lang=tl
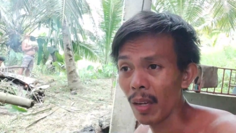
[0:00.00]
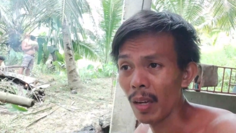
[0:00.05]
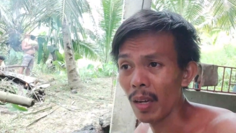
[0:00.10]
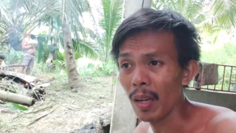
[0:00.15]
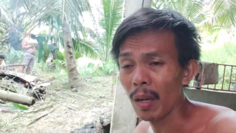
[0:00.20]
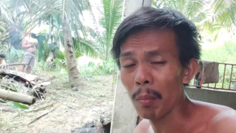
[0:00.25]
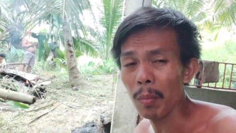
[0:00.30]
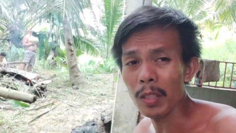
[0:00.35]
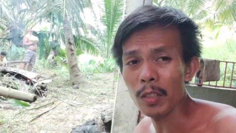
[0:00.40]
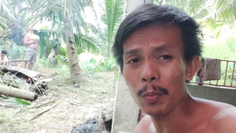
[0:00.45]

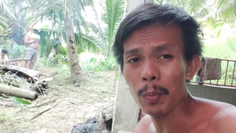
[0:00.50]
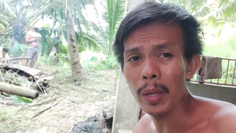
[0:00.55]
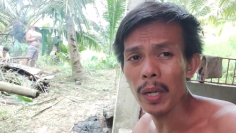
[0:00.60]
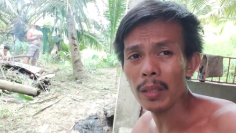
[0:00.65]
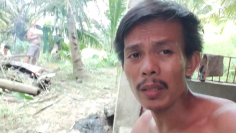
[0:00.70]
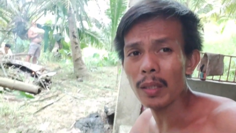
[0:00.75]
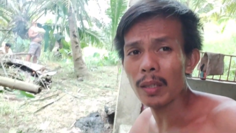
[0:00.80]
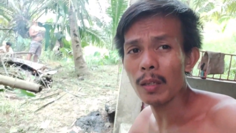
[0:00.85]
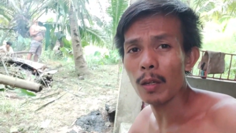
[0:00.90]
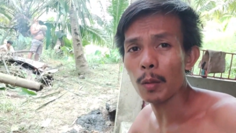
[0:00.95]
Uh, much
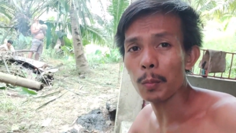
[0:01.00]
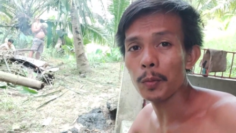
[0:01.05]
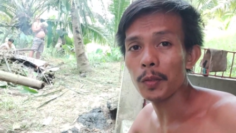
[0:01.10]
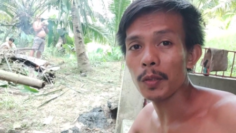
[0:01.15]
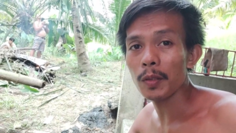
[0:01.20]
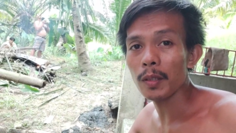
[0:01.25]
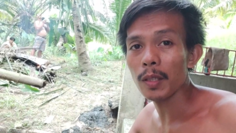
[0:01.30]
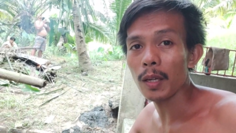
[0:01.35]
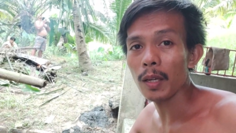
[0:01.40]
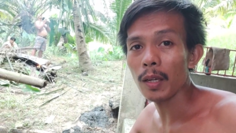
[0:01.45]
better na
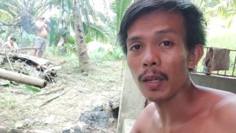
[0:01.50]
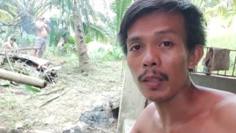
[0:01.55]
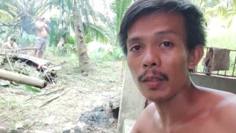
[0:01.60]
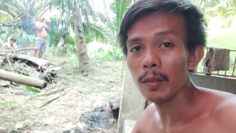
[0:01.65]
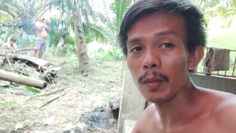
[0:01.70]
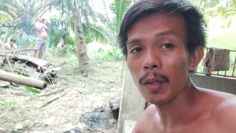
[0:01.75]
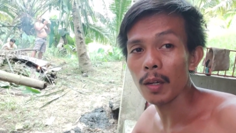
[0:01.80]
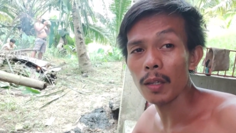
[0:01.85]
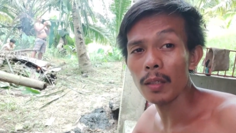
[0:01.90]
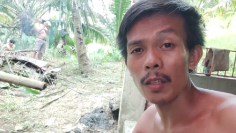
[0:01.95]
option talaga
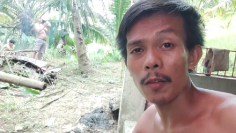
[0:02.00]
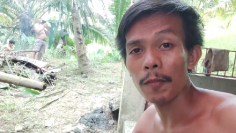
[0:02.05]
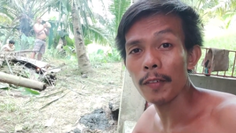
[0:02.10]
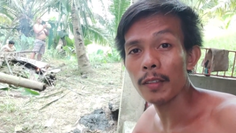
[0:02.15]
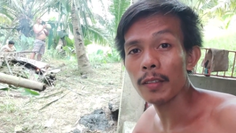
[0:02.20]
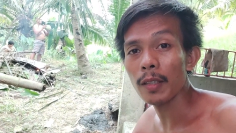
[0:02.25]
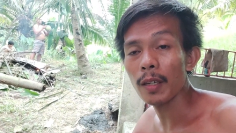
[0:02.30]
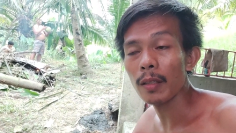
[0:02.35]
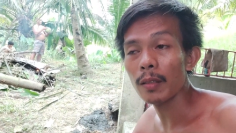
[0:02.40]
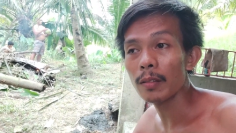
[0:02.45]
yung
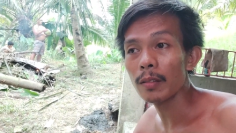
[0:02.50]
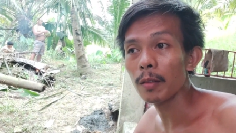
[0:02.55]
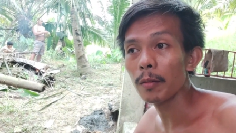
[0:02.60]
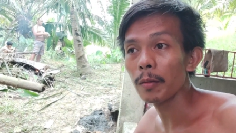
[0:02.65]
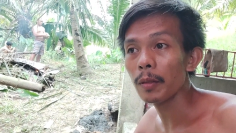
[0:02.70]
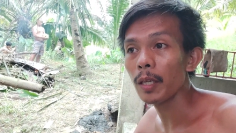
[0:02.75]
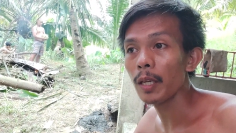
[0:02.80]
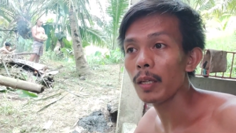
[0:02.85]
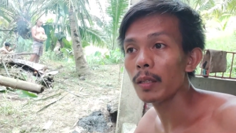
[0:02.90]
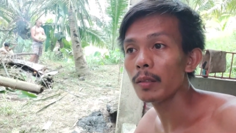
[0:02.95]
artificial
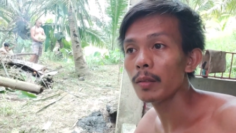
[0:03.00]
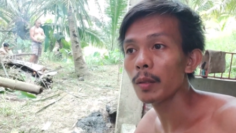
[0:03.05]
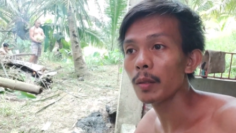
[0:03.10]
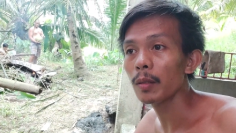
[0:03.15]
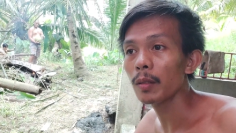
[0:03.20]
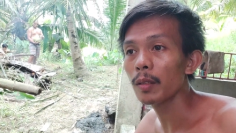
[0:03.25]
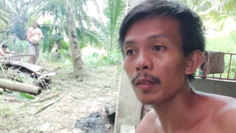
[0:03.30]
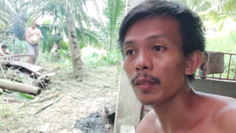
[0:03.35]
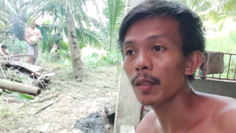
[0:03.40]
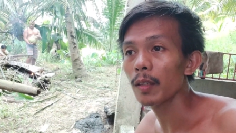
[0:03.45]

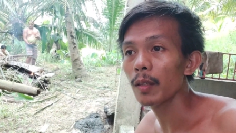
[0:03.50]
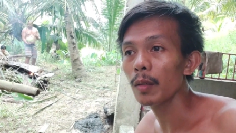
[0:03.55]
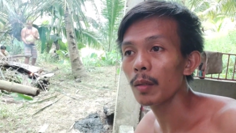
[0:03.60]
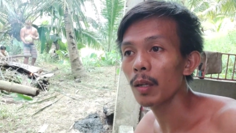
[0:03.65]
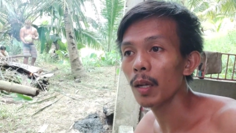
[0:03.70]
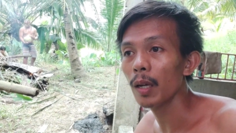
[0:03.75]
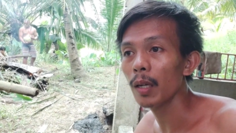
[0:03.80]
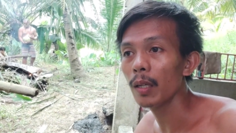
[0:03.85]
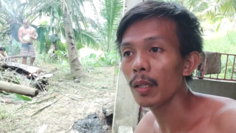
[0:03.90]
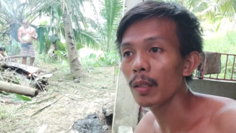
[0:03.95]
insemination kasi
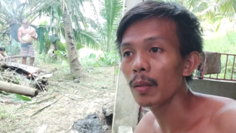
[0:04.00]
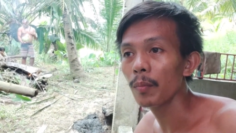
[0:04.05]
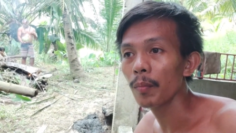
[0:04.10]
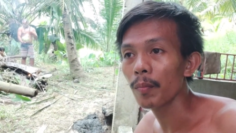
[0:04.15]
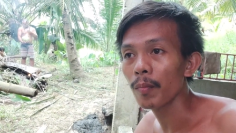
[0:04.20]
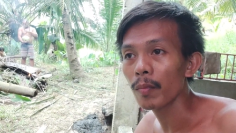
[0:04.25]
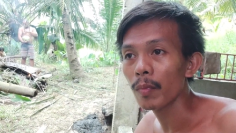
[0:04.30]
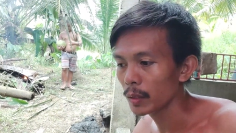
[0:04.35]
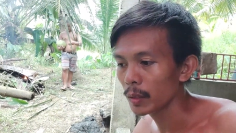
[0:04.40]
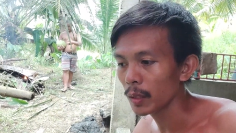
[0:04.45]
yun ay
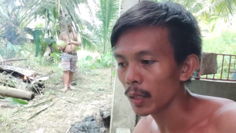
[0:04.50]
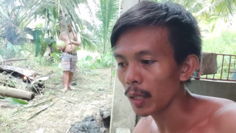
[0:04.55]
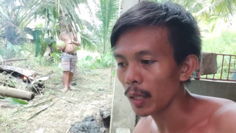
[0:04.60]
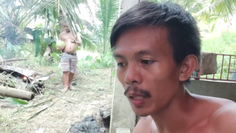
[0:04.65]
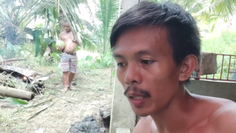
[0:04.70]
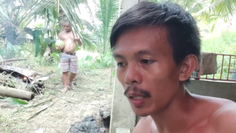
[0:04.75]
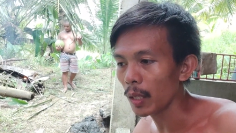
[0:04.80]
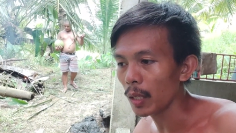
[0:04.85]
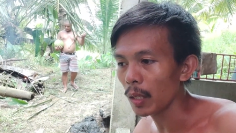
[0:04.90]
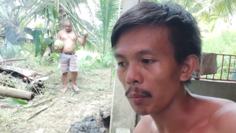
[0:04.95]

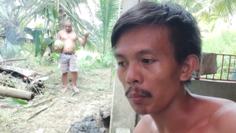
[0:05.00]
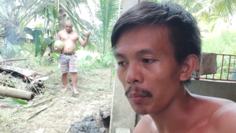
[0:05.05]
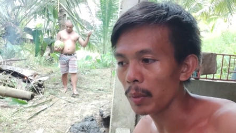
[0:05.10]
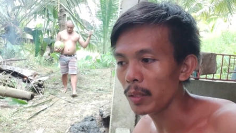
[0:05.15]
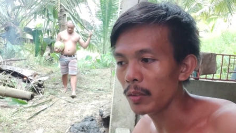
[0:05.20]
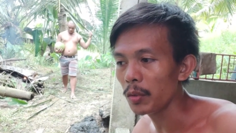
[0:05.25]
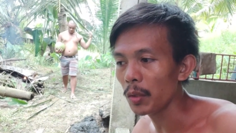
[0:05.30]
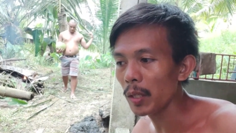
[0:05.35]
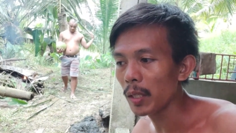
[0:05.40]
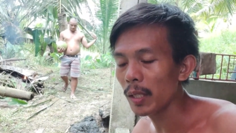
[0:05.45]
uh,
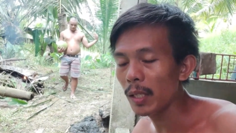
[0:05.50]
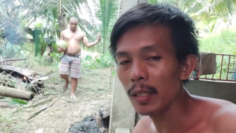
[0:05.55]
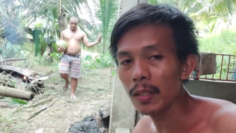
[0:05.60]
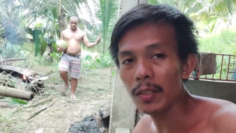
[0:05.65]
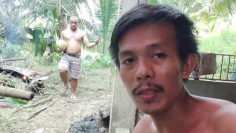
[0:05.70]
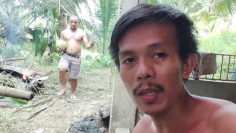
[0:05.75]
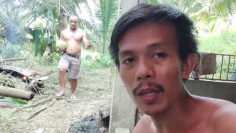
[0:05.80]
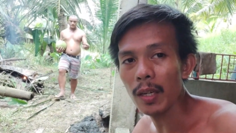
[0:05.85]
medyo hindi